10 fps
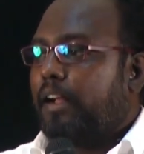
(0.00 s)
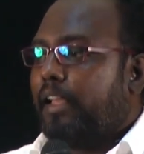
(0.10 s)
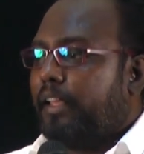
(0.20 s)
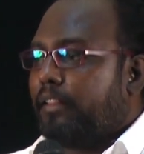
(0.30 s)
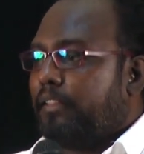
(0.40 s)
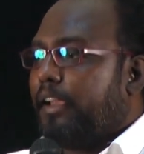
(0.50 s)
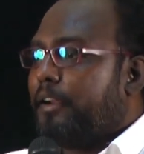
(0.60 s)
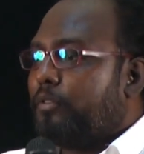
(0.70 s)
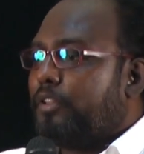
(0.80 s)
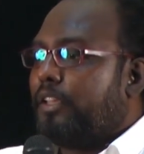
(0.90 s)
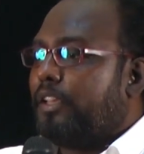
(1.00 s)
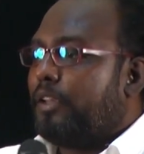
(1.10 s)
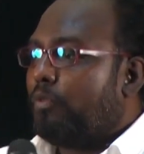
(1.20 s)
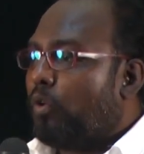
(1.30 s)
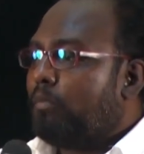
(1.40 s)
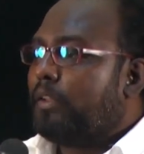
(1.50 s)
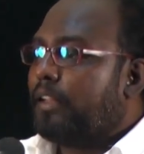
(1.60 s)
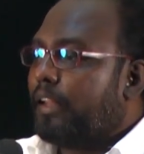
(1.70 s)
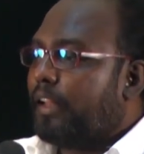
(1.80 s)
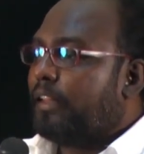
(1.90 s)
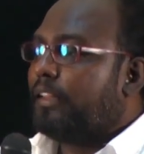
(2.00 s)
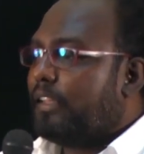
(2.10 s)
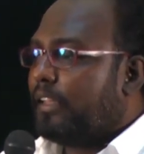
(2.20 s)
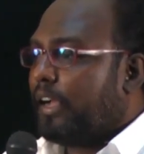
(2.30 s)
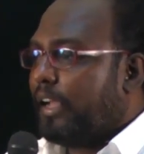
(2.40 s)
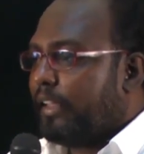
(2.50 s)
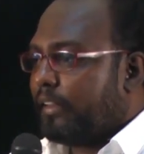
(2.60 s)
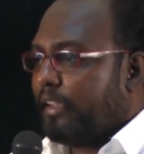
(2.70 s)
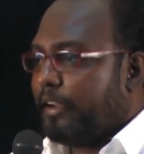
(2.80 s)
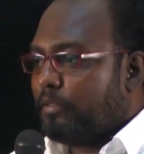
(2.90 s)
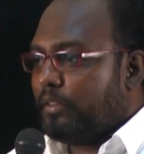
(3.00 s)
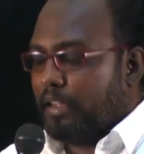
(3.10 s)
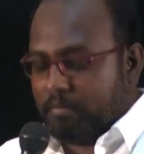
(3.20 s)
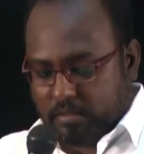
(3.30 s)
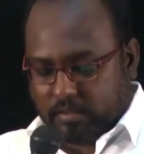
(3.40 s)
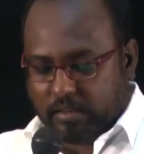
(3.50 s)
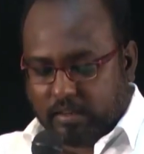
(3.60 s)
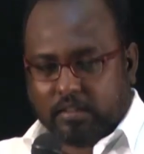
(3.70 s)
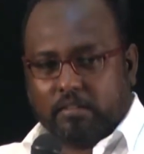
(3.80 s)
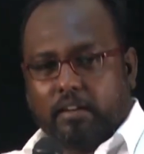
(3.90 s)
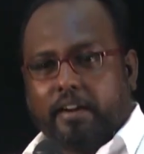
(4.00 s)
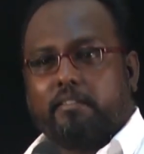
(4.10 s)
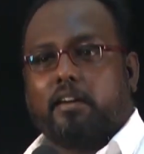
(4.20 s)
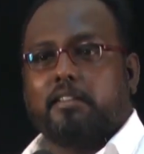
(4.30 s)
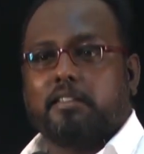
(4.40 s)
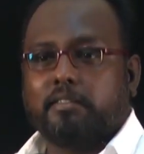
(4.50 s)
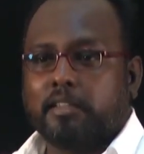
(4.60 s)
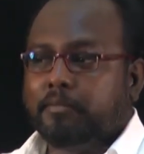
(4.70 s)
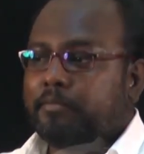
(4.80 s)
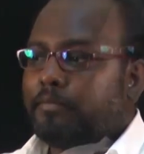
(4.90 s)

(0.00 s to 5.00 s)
ஆயிரத்தி ஐநூற்றி ஒன்பதுலேருந்து ஆயிரத்தி ஐநூற்றி அறுபத்தி நான்கு வரை வாழ்ந்தவர்